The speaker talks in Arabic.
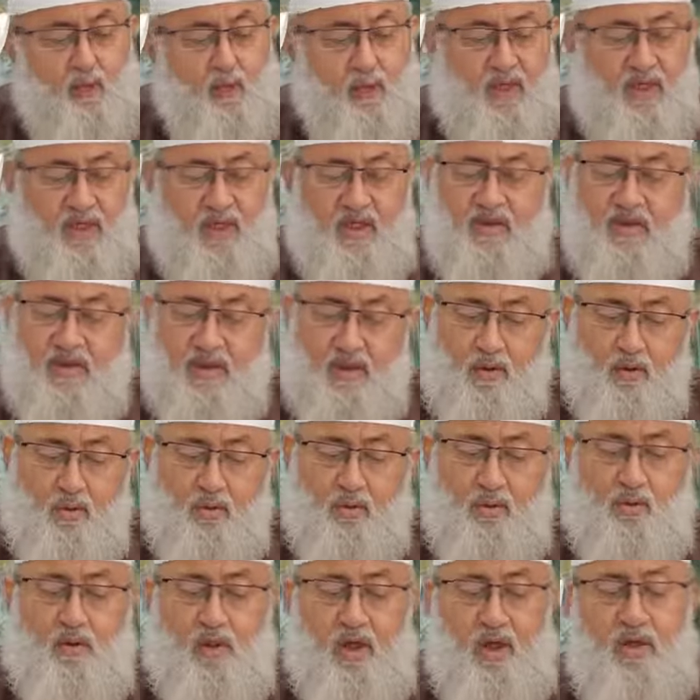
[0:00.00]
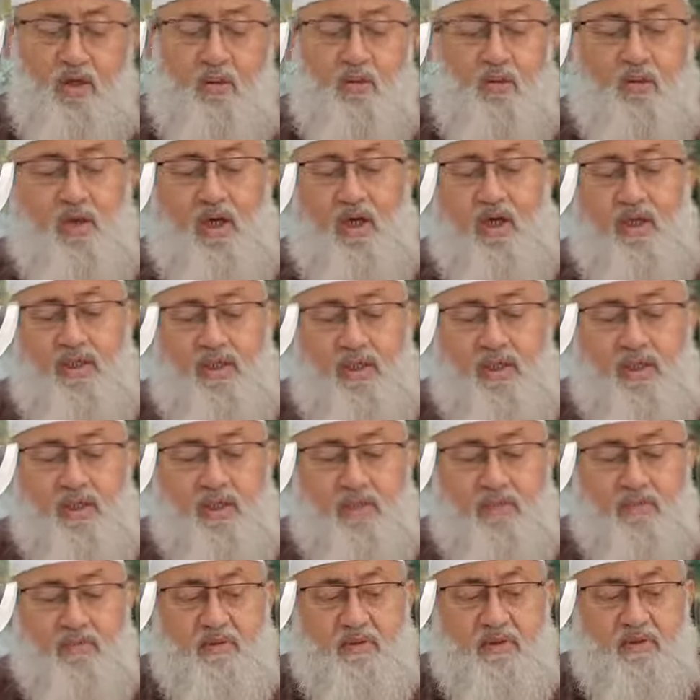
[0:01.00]
ولا ترد عنه
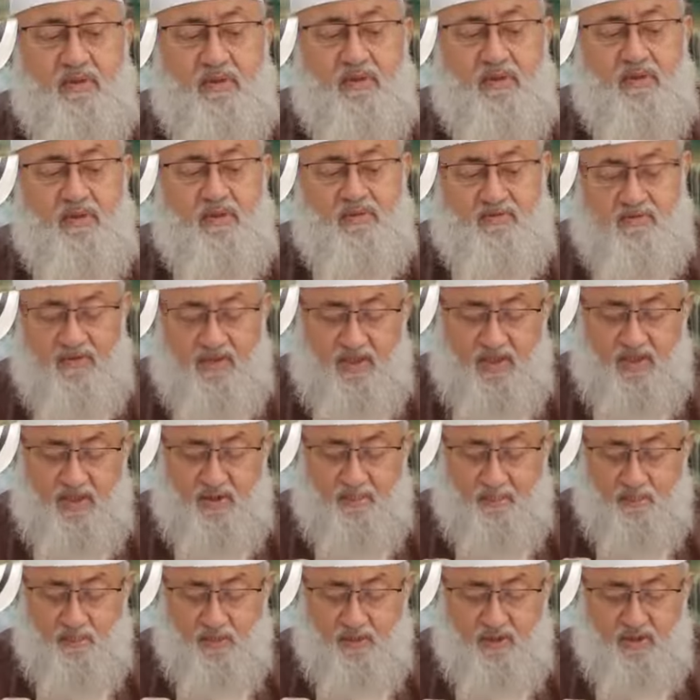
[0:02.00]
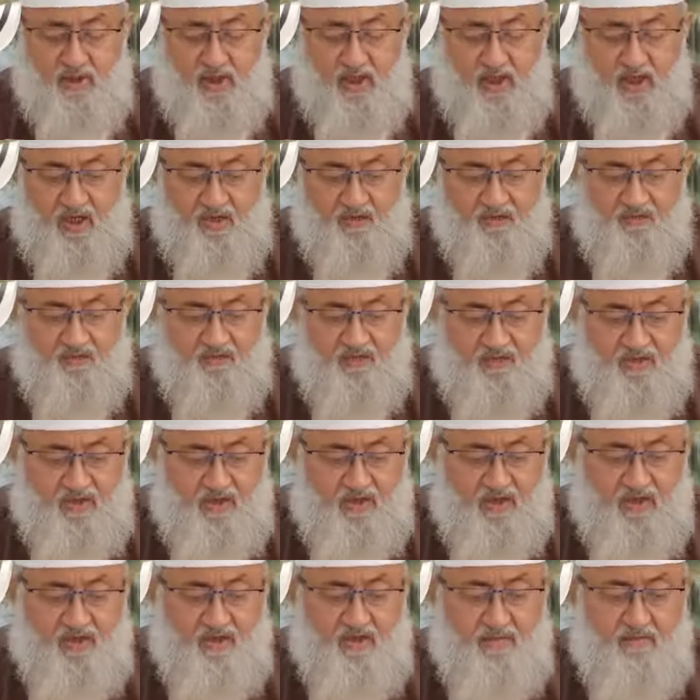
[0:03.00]
العذاب فلا بد
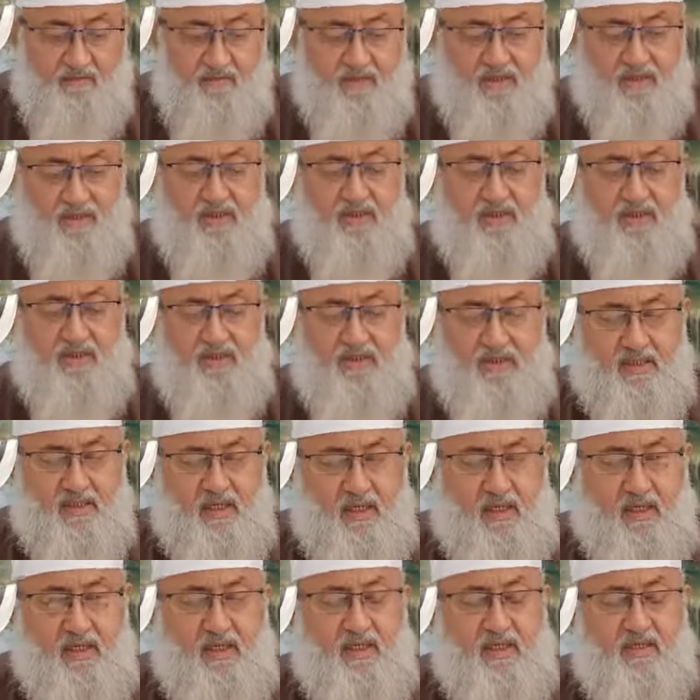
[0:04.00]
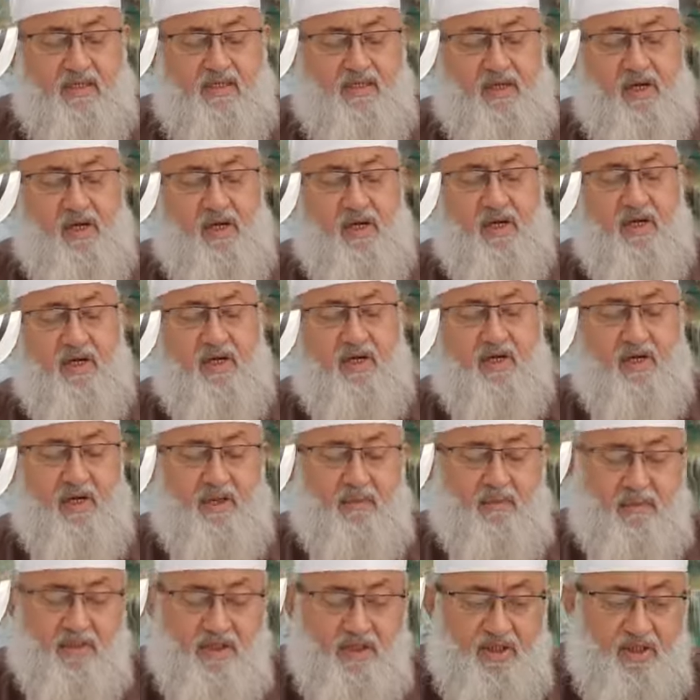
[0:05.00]
اولا من ازاله
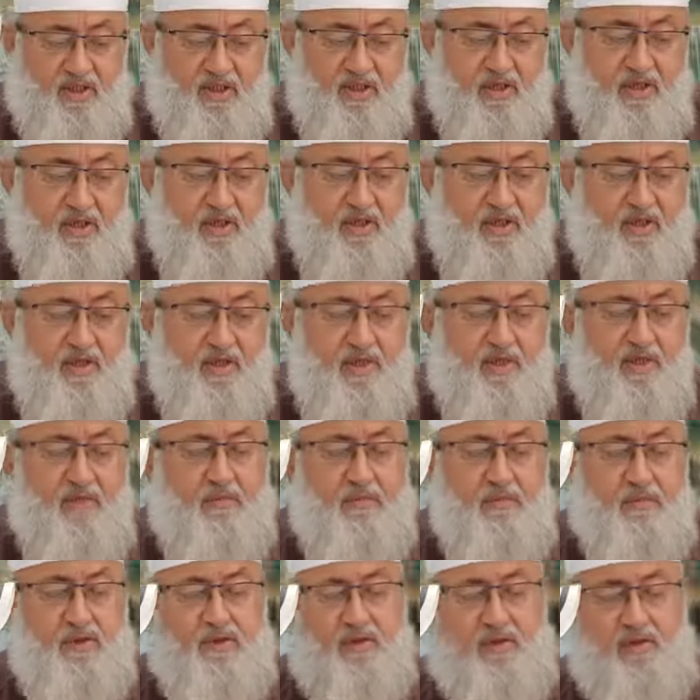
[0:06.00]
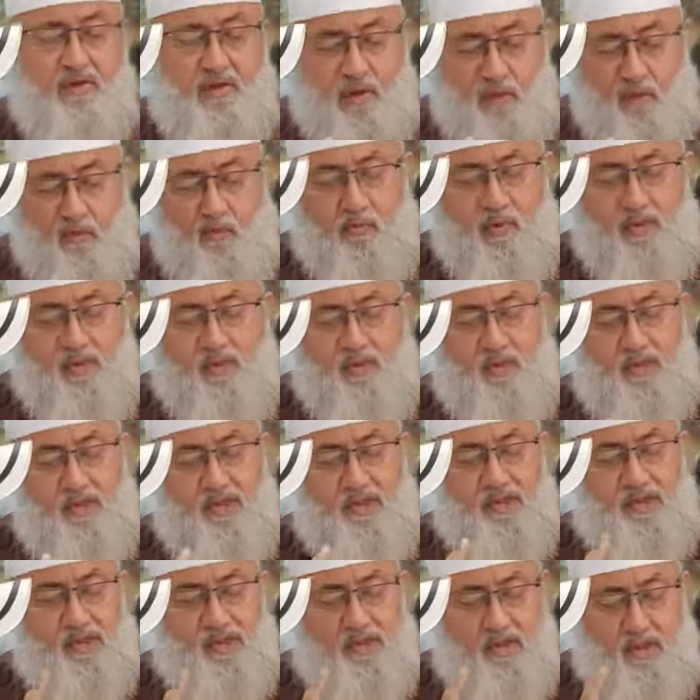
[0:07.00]
الكبيره بالتوبه
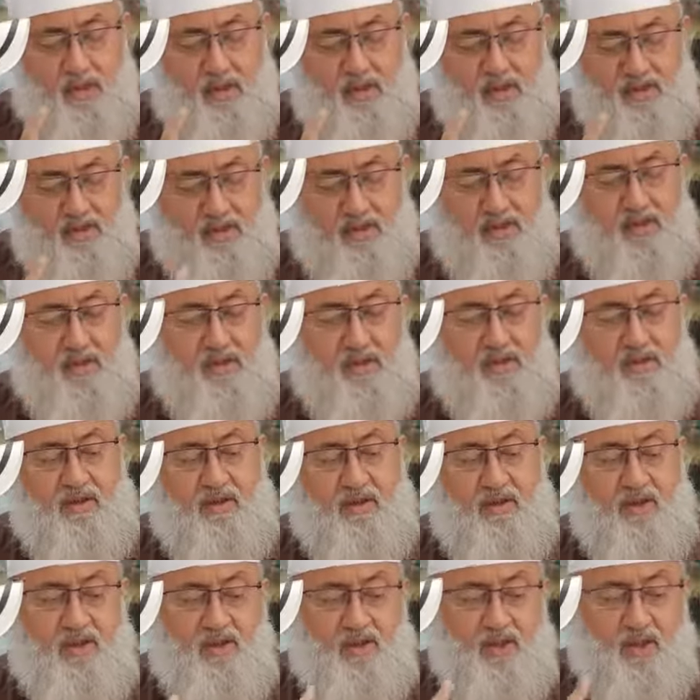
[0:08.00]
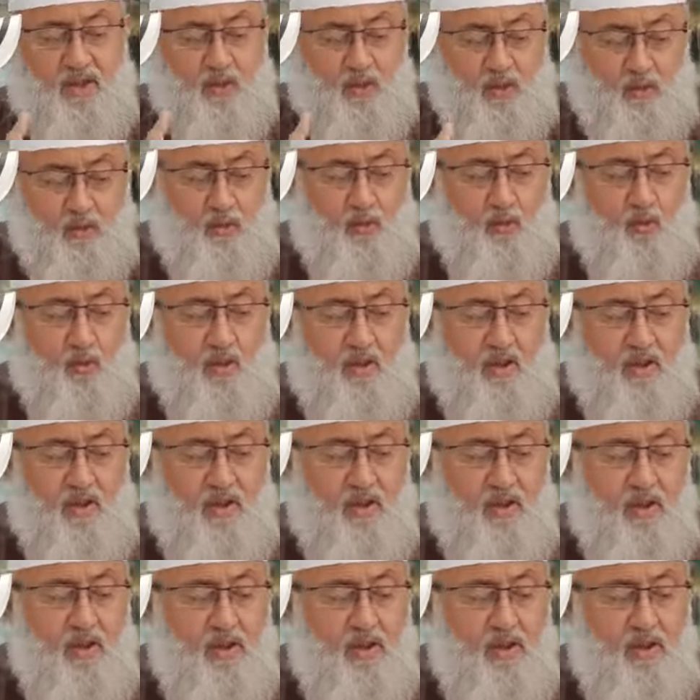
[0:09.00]
الصادقه النصوح